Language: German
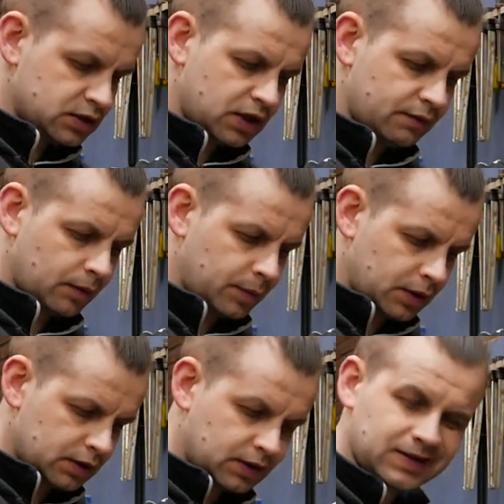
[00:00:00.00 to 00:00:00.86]

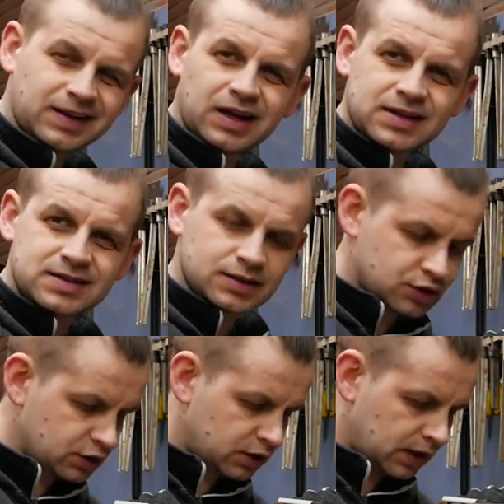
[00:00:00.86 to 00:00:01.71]
Schleifpapier, dass alles
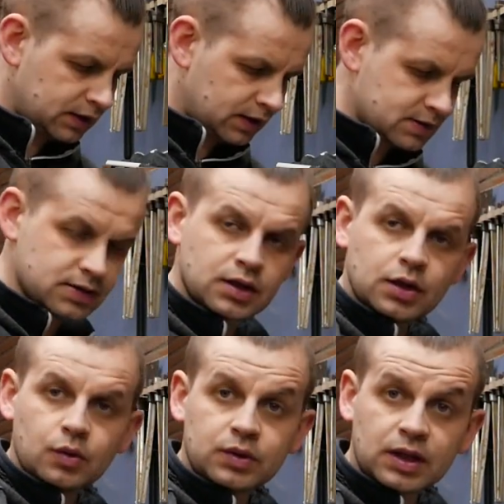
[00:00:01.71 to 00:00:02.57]
schön glatt ist.
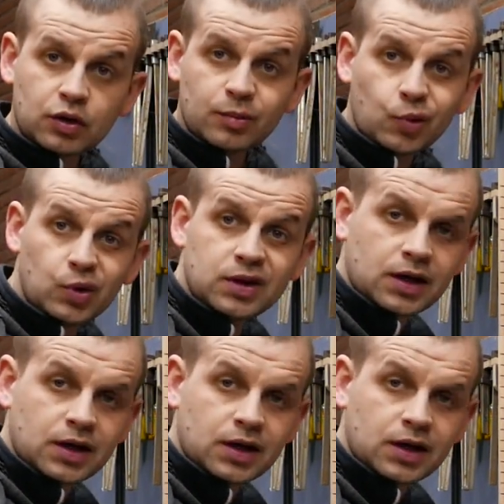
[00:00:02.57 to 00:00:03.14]
Und dann kommt Öl